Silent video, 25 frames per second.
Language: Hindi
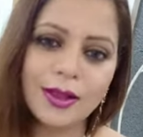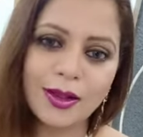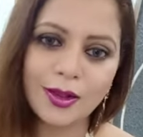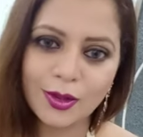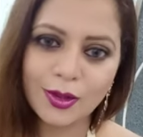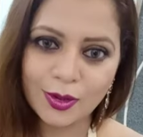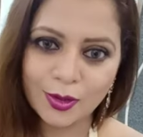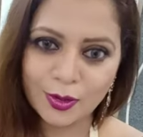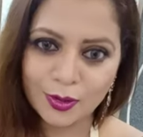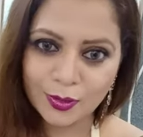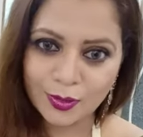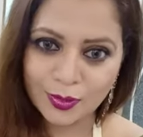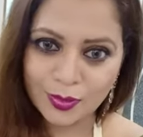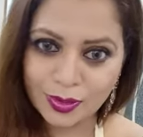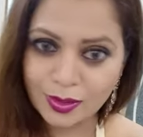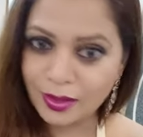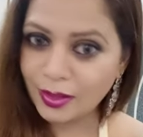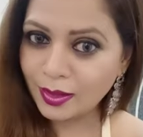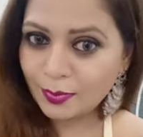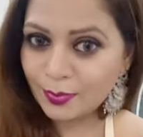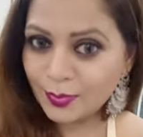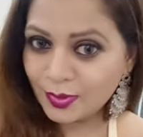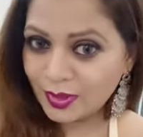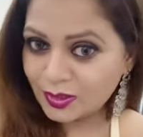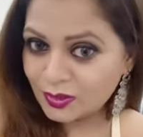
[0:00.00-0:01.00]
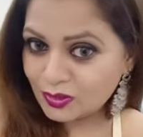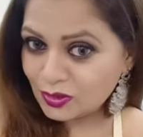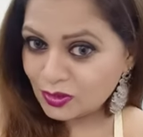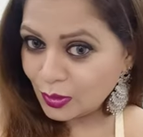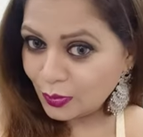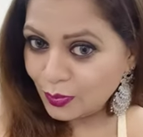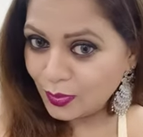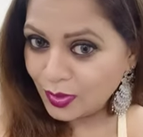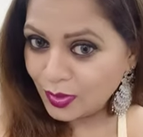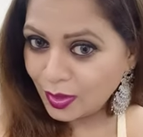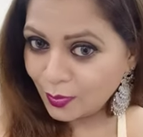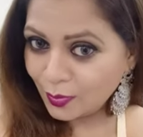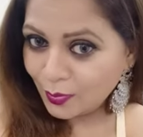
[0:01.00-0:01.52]
और अपनी
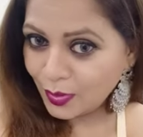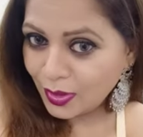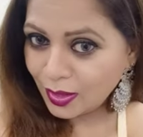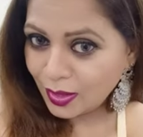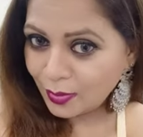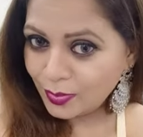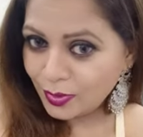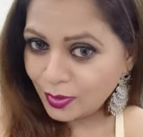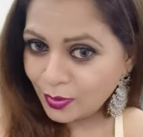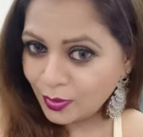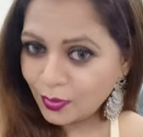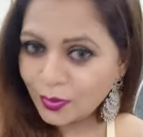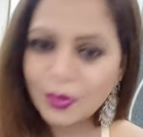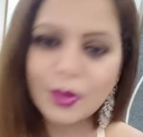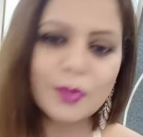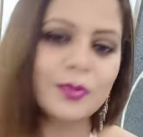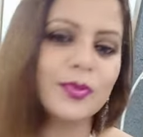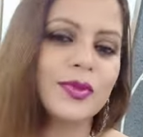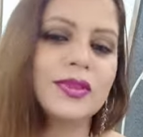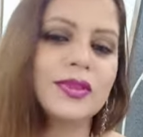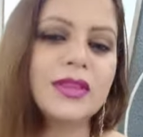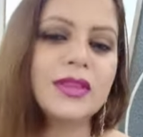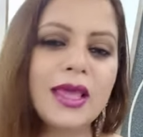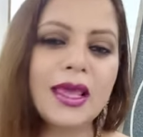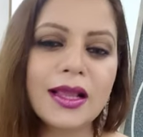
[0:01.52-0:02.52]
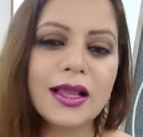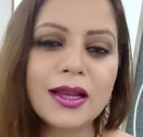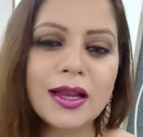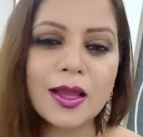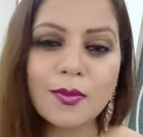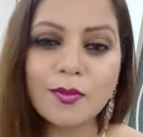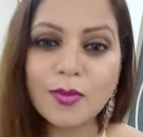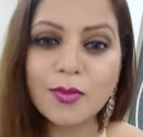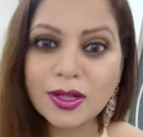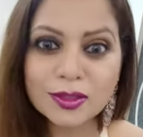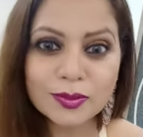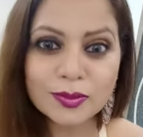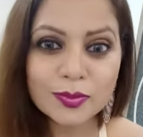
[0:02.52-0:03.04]
सपना भाभी को कभी देखना
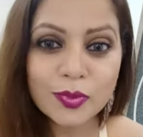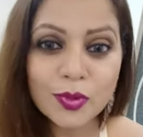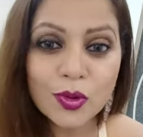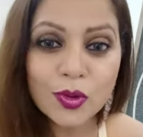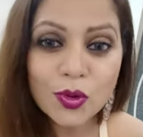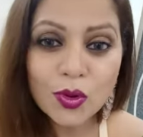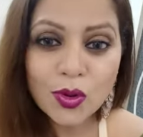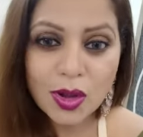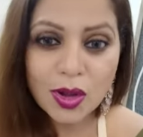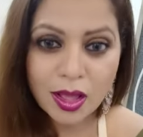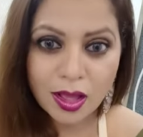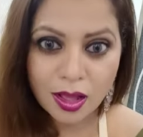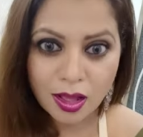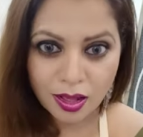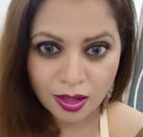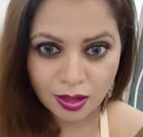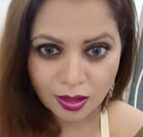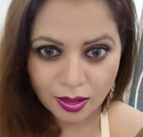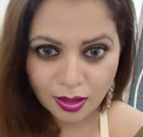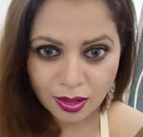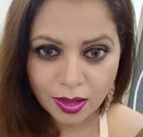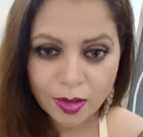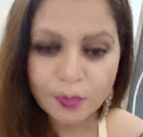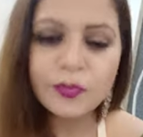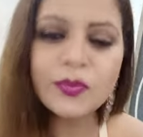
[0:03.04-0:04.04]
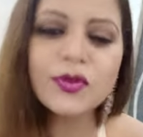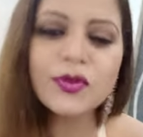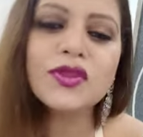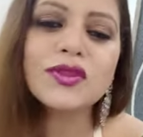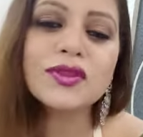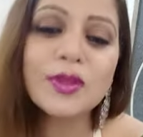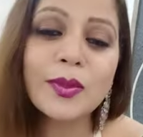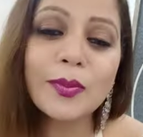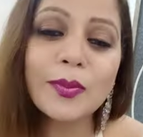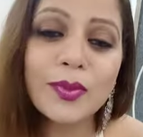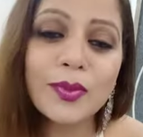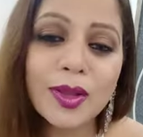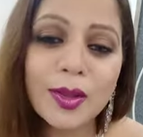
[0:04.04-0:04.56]
मत भूलना आपकी
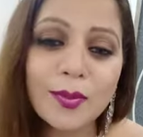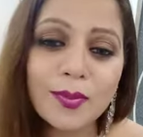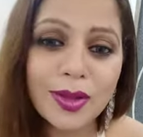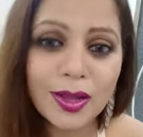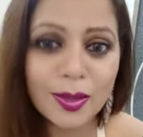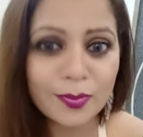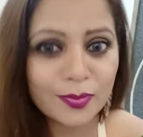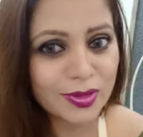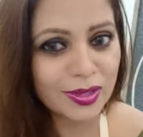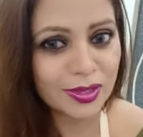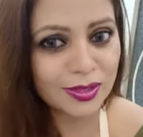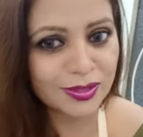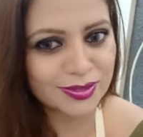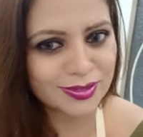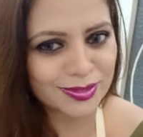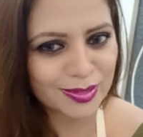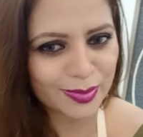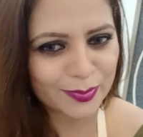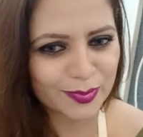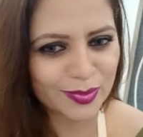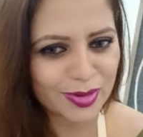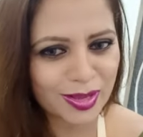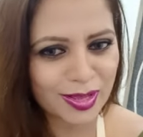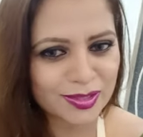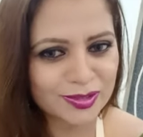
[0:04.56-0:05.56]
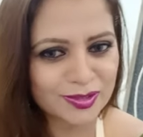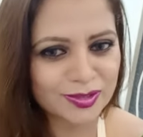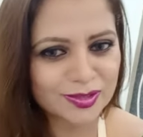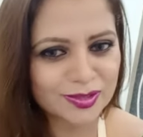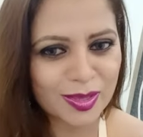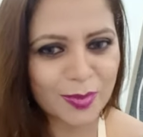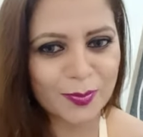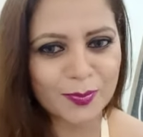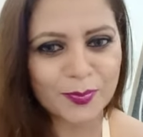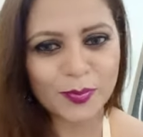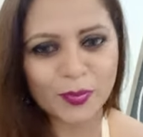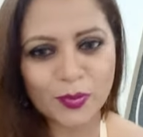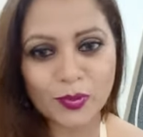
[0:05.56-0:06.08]
सपना भाभी सपना
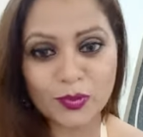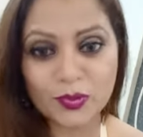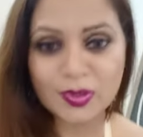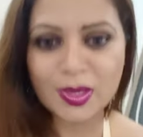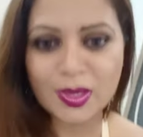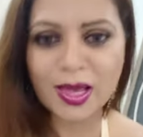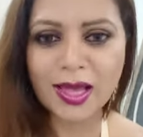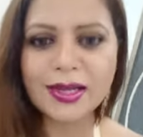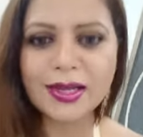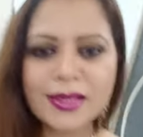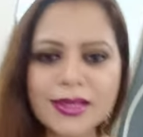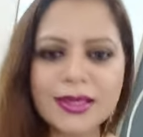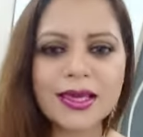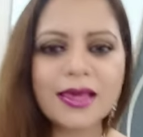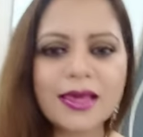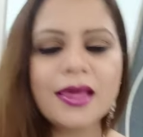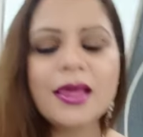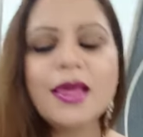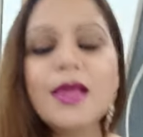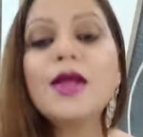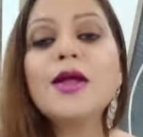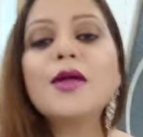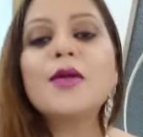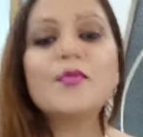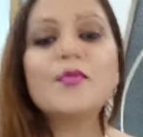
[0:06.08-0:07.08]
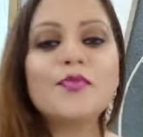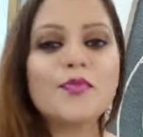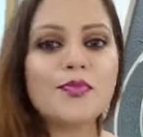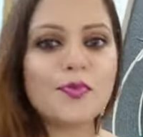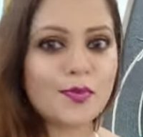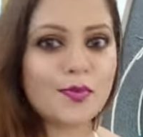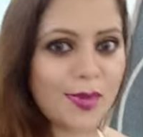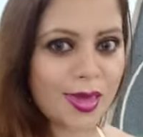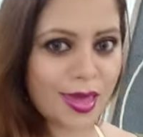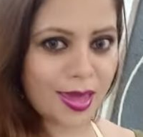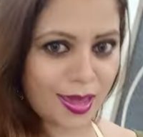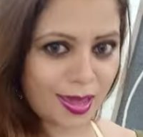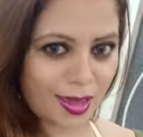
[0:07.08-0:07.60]
सप्पू यानी कि
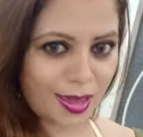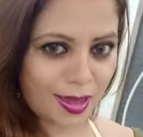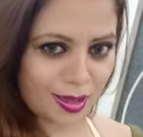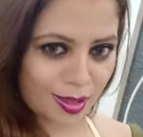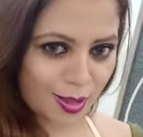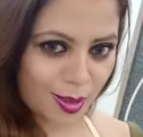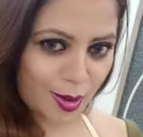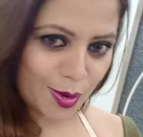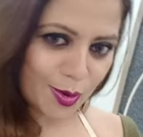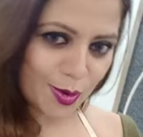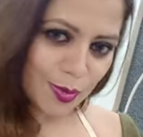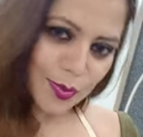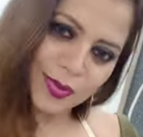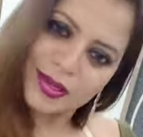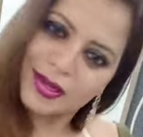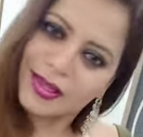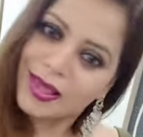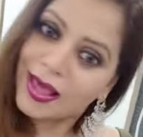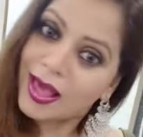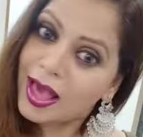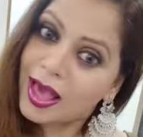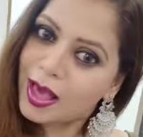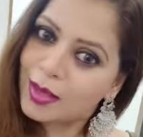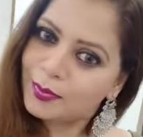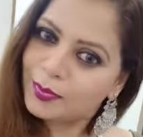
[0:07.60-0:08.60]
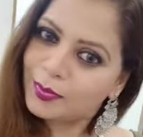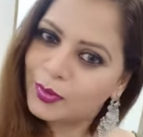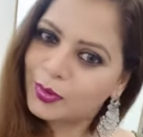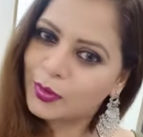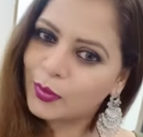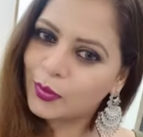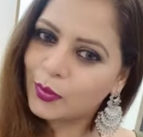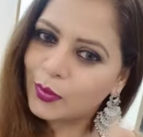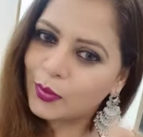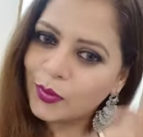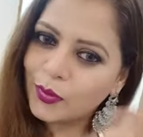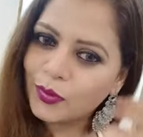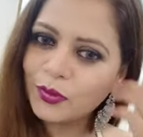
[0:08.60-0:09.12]
मैं और मेरे ऐप को
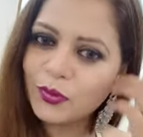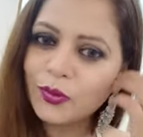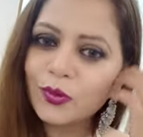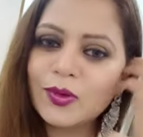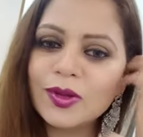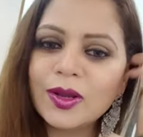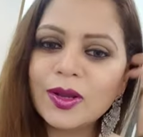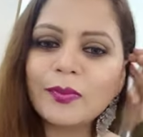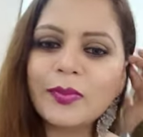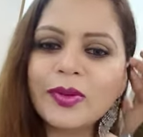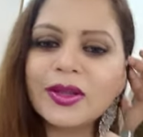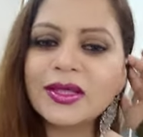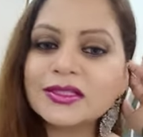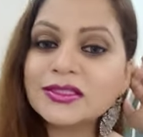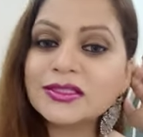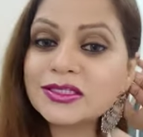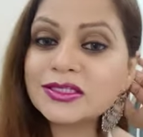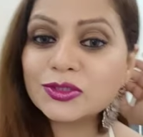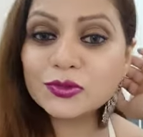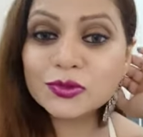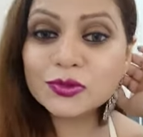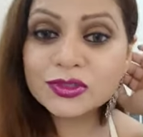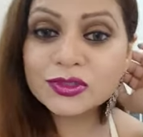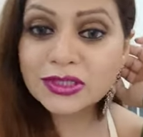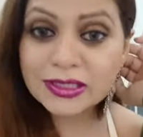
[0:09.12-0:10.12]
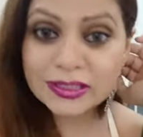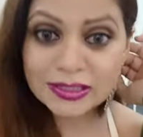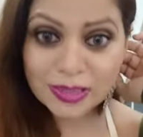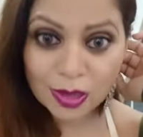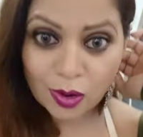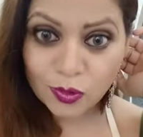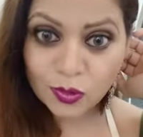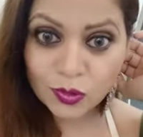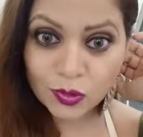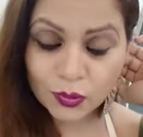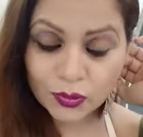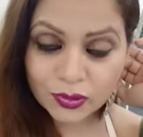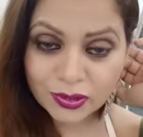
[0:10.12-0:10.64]
गूगल प्ले स्टोर से
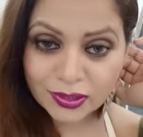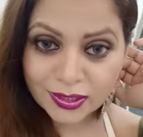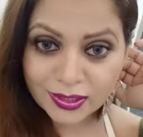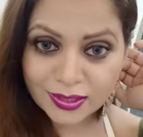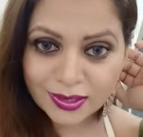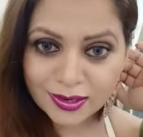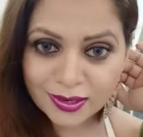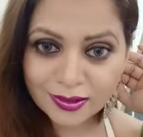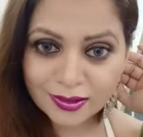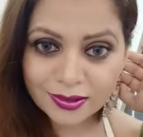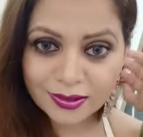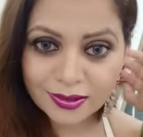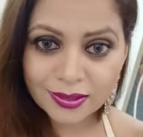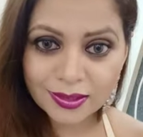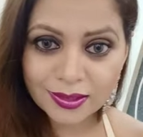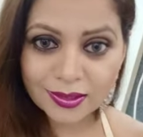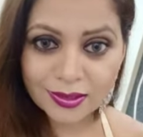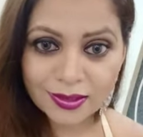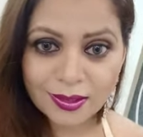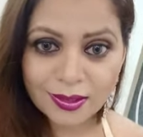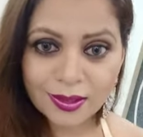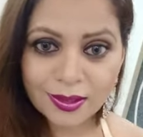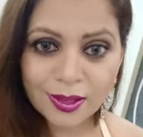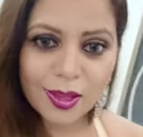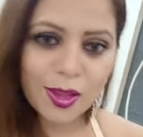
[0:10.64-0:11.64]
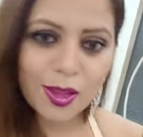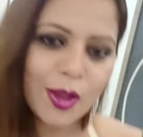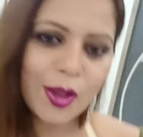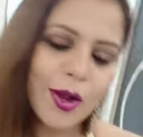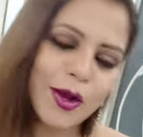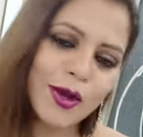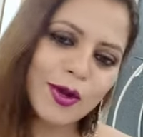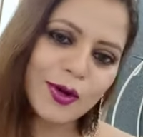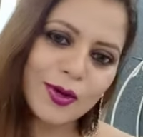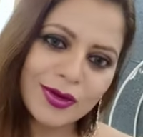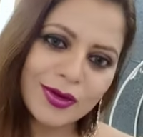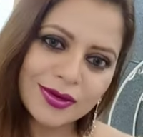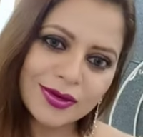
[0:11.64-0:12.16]
डाउनलोड करना
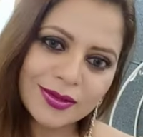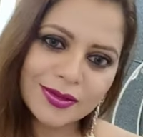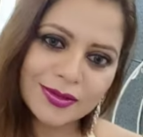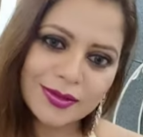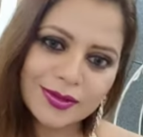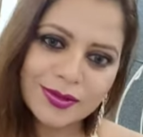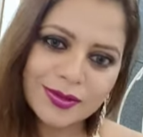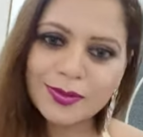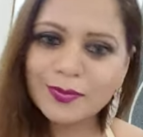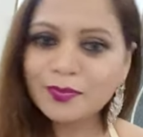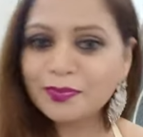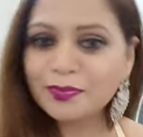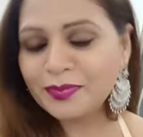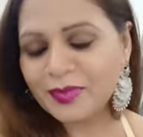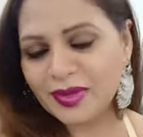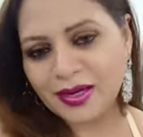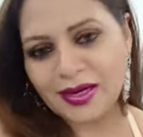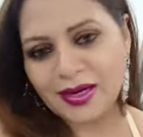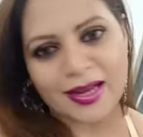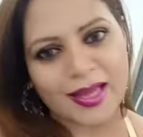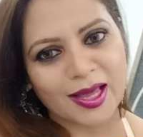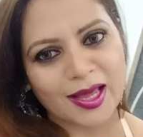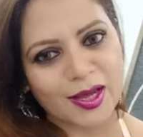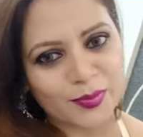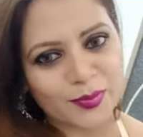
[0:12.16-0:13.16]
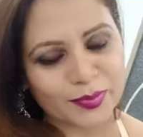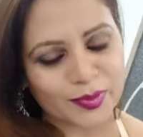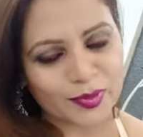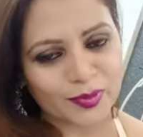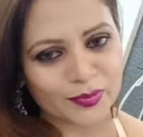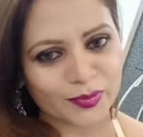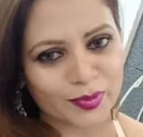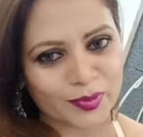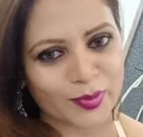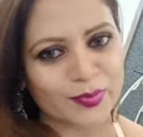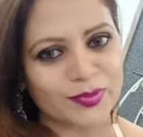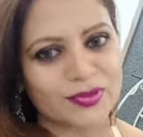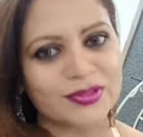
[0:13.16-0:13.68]
और मेरे लाइव
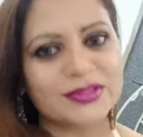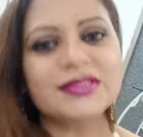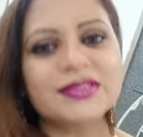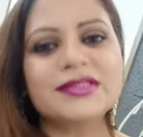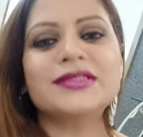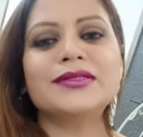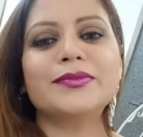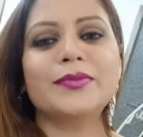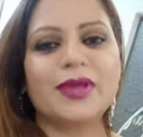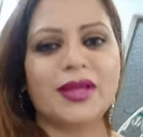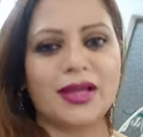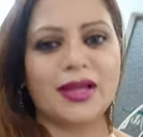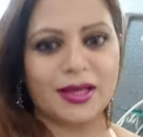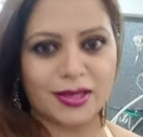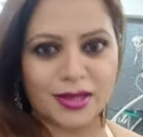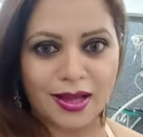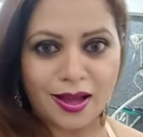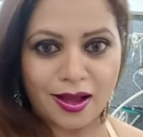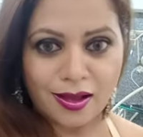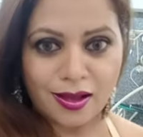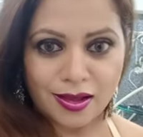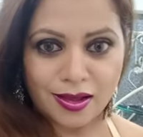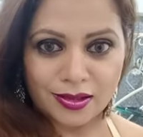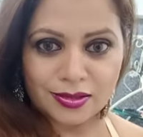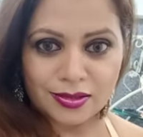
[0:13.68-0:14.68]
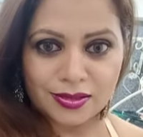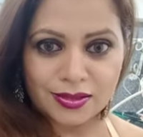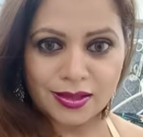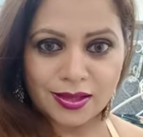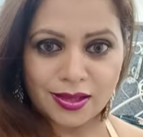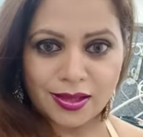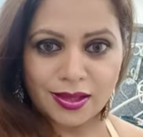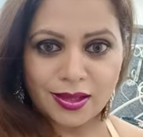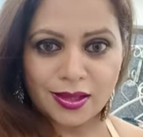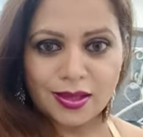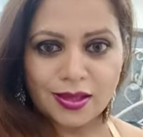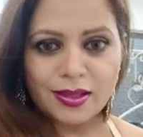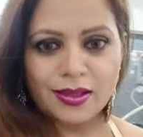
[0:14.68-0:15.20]
परफॉर्मेंस मेरे डांस
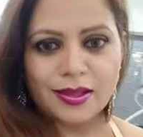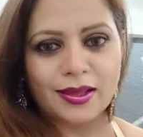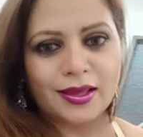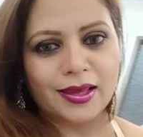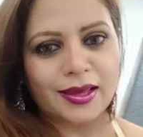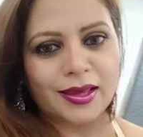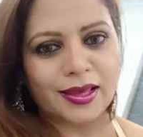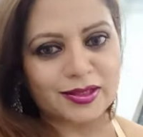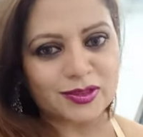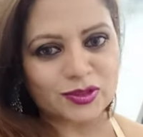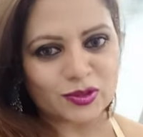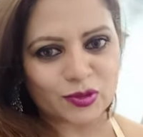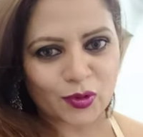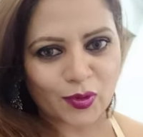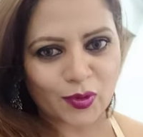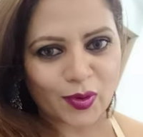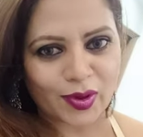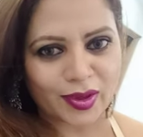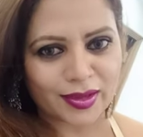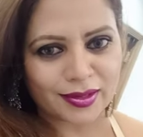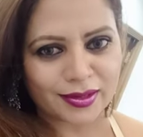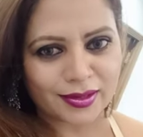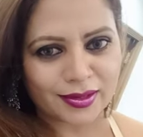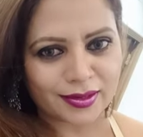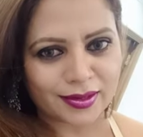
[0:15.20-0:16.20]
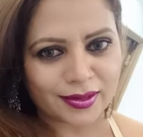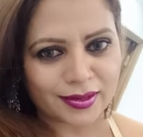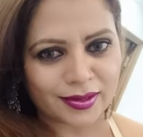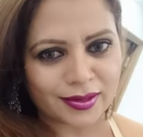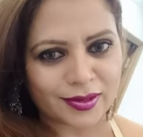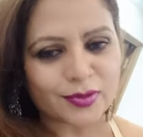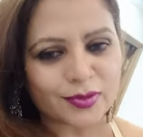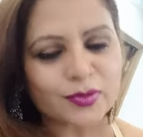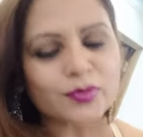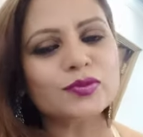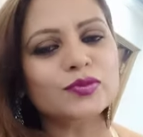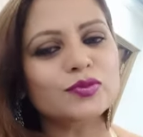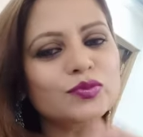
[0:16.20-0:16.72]
एंजॉय करना
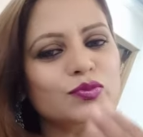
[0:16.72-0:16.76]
